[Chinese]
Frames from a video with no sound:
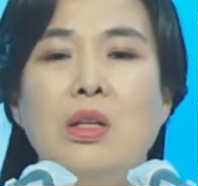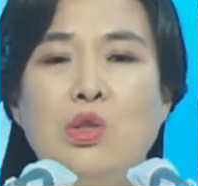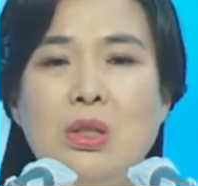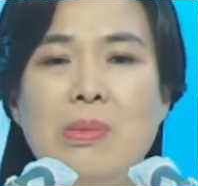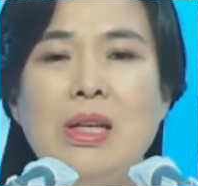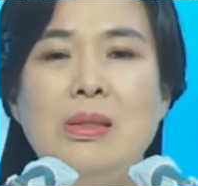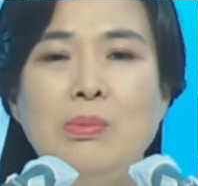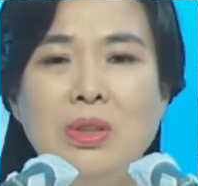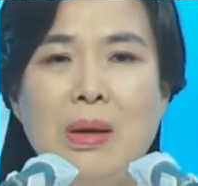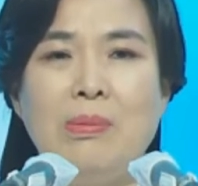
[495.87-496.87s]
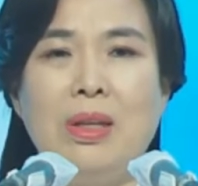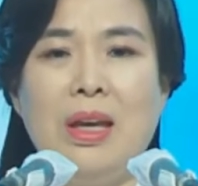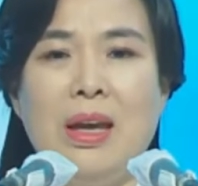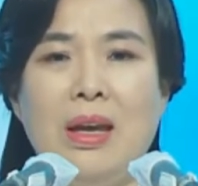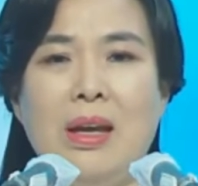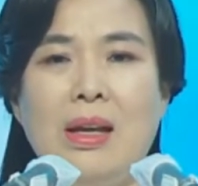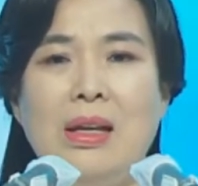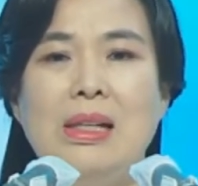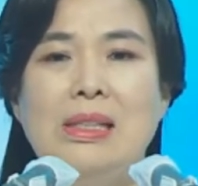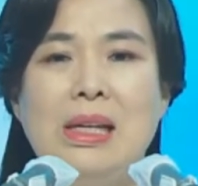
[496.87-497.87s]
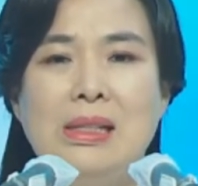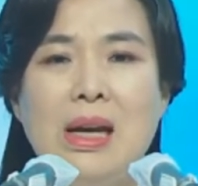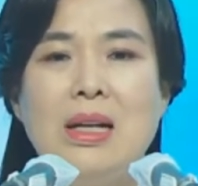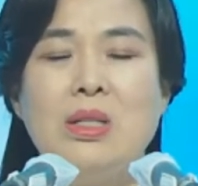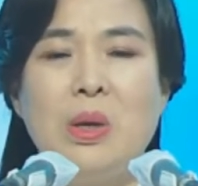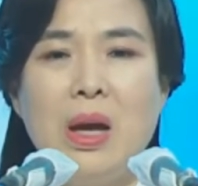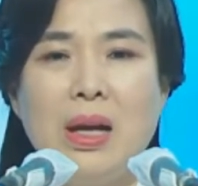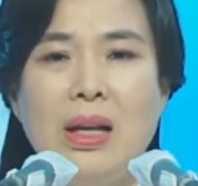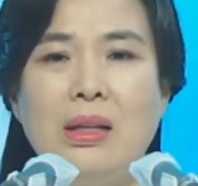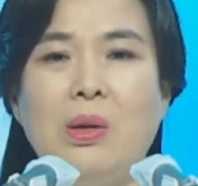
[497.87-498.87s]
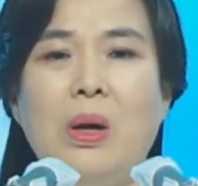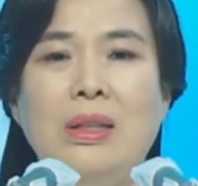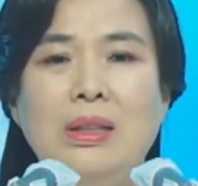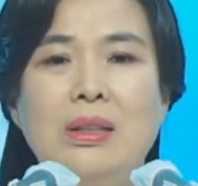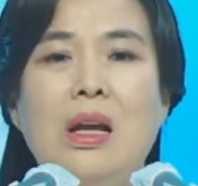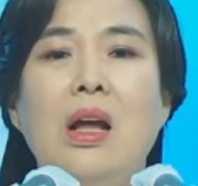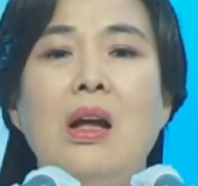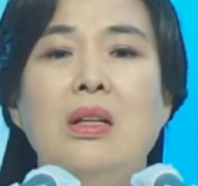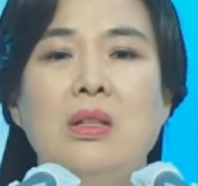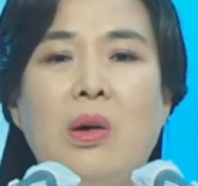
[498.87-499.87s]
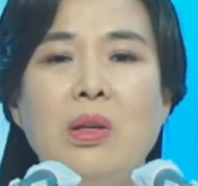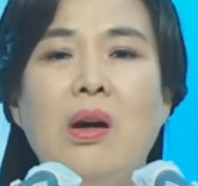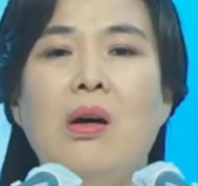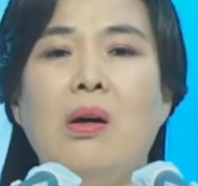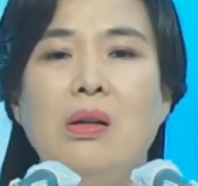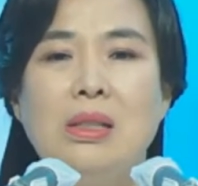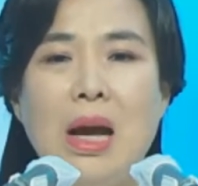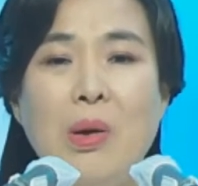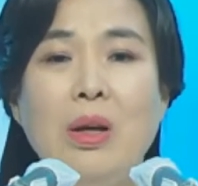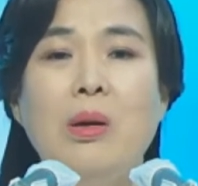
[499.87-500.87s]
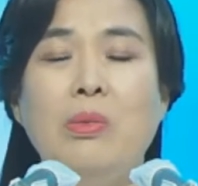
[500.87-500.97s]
要做正洁主合格的心腹，杜绝世俗的罪恶。